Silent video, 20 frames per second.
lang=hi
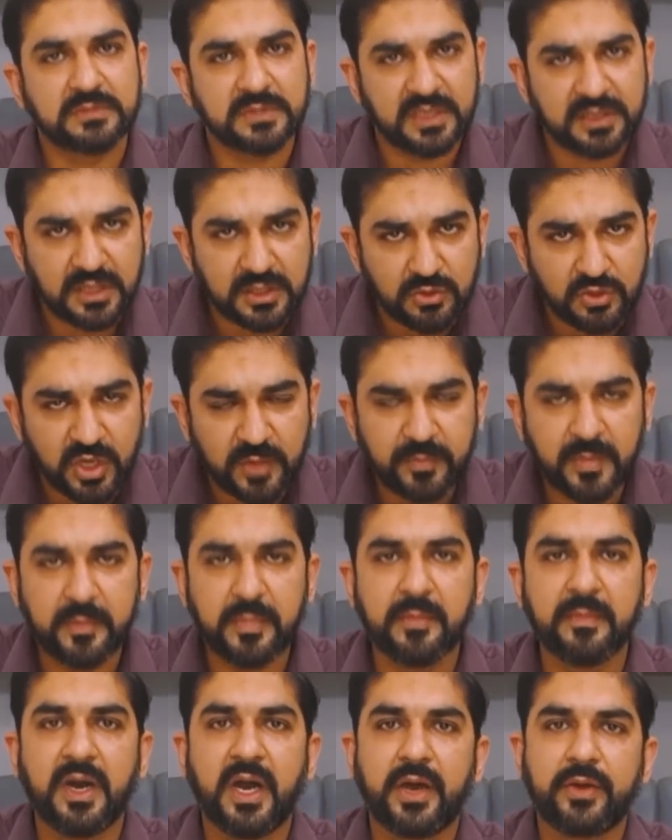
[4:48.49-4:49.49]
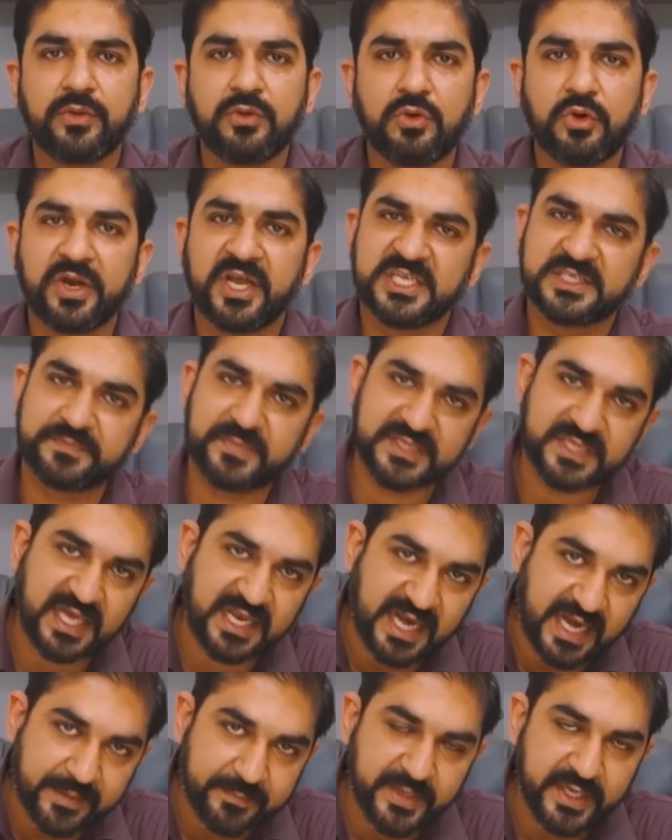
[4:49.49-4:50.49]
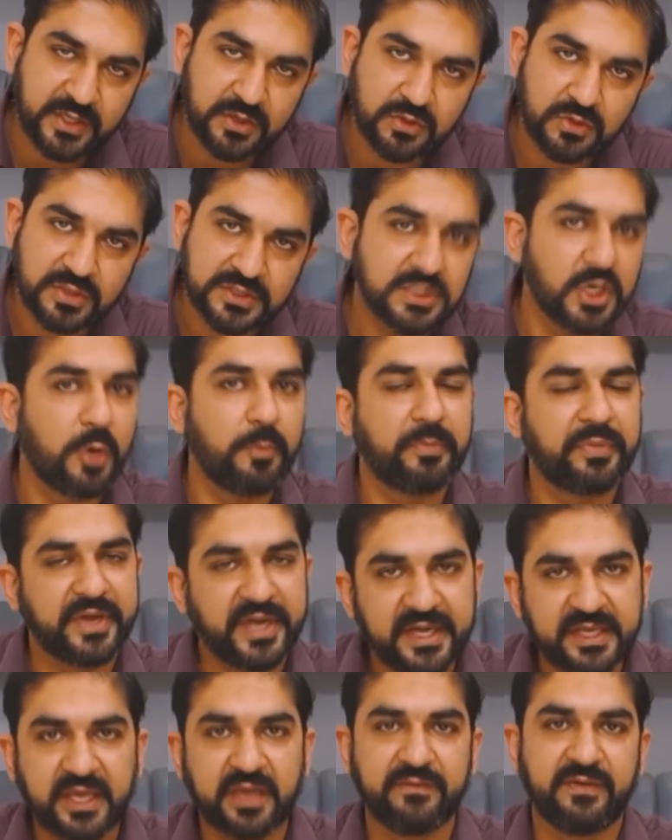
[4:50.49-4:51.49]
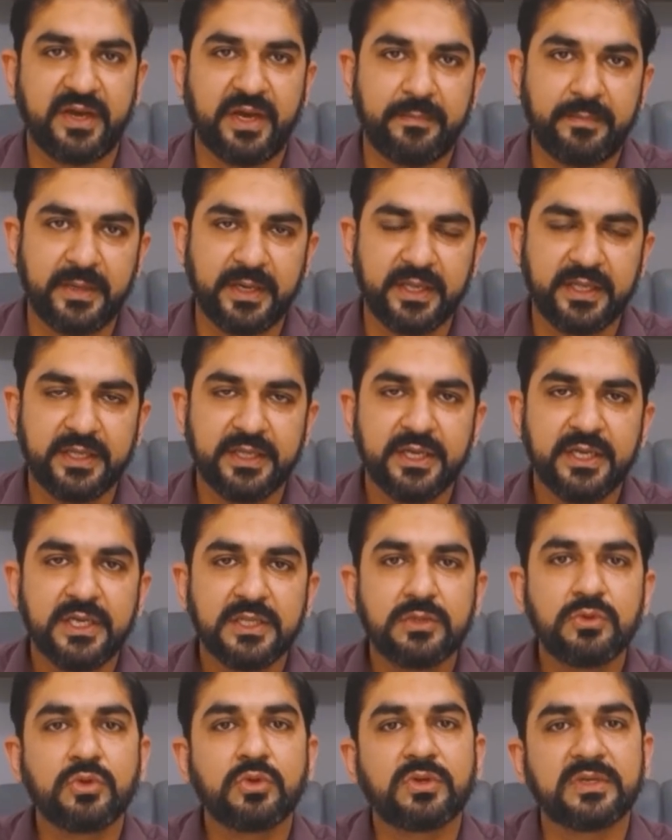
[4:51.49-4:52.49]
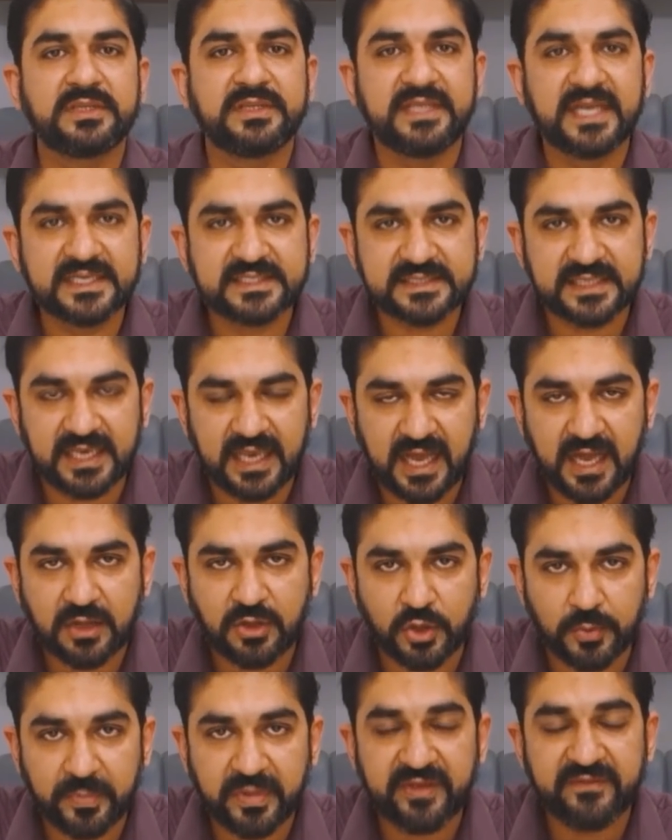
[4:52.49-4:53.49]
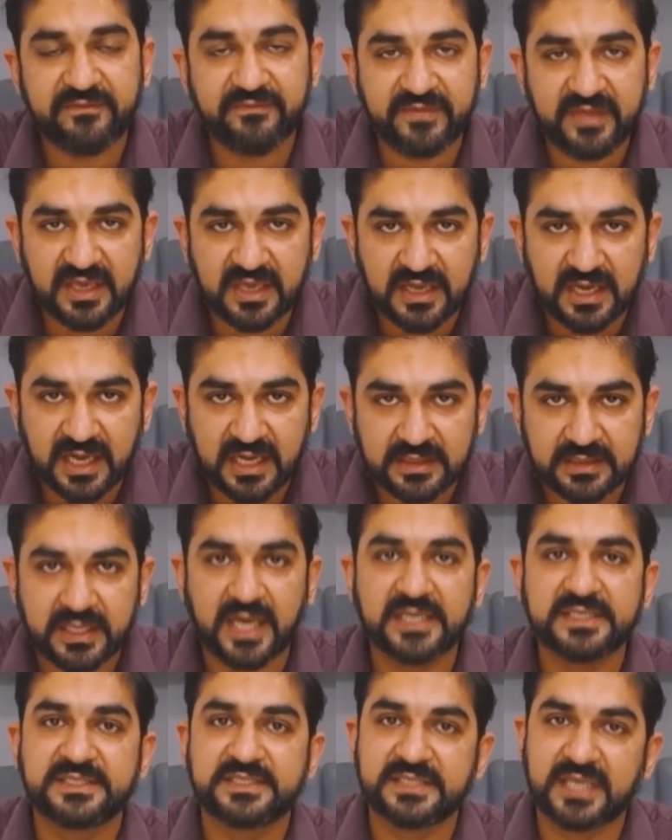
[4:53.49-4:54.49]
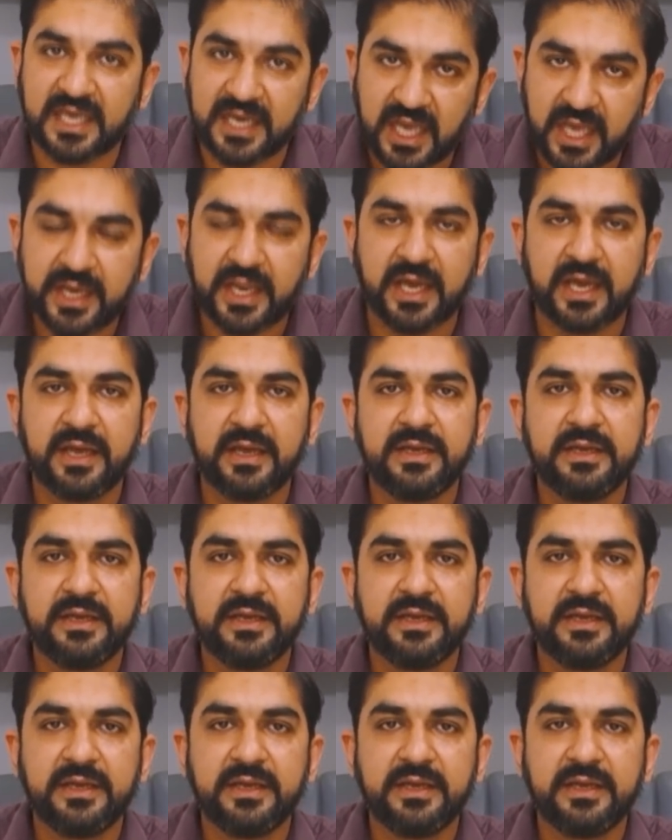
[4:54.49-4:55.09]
किसी सूरत में बीमार हों और हस्पताल एडमिट हों या ऑपरेट करवाना पड़े तो उनको दस लाख रुपये फ़ी ख़ानदान सालाना